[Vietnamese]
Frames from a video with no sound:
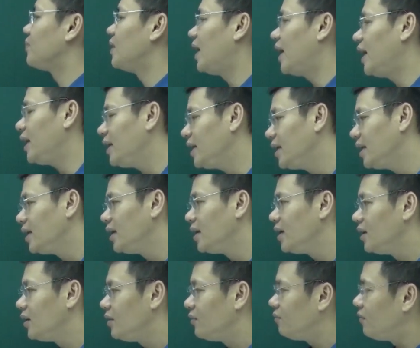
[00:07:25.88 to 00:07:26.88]
Đấy
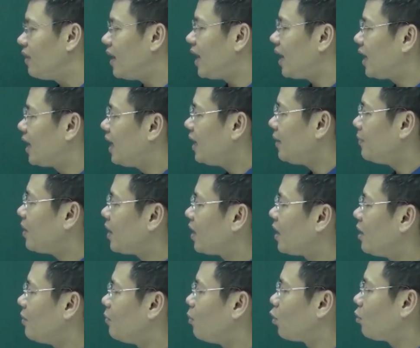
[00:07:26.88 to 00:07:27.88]
và khi mà
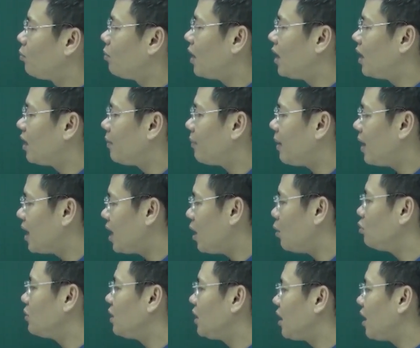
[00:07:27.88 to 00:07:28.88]
R1M này bằng
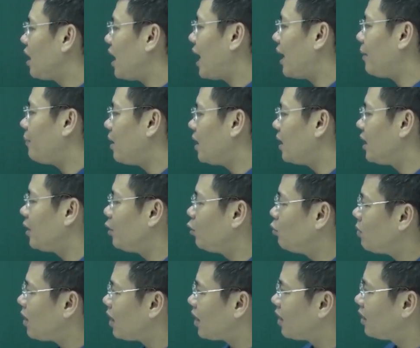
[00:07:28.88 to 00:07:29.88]
0 thì R2M này
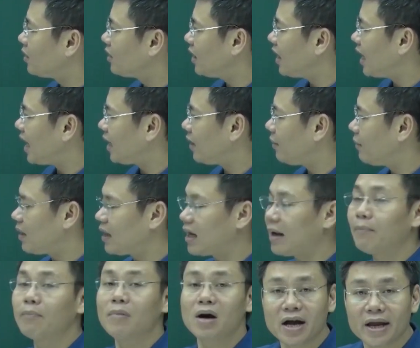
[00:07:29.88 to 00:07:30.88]
đúng bằng R tới hạn là
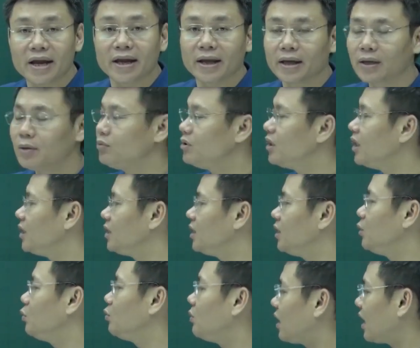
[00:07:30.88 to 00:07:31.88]
bằng 50 đúng chưa?
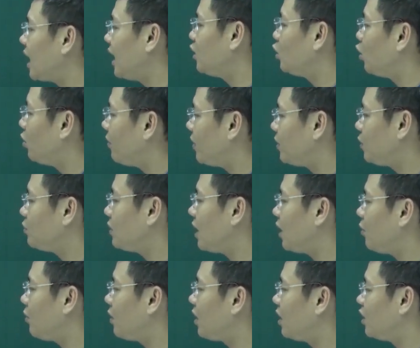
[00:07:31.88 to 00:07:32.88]
Chứ chúng ta thay số vào chúng
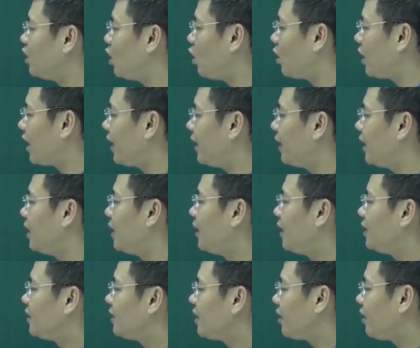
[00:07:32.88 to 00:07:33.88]
ta có R nhỏ này
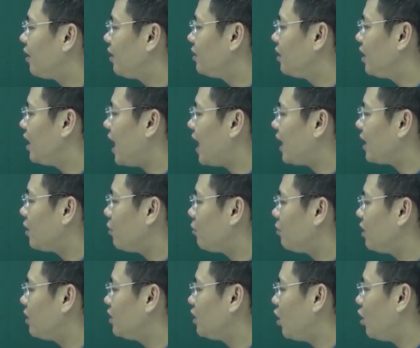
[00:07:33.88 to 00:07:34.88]
nhân R tới hạn
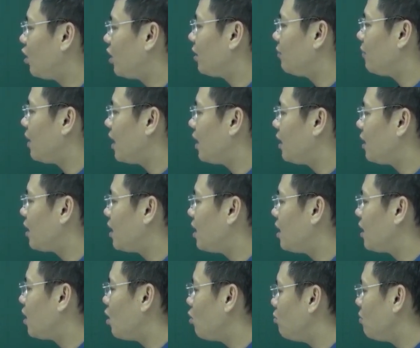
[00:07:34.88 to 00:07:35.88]
cộng R nhỏ này bằng
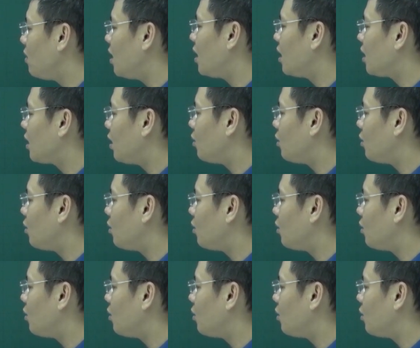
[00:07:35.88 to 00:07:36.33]
R0M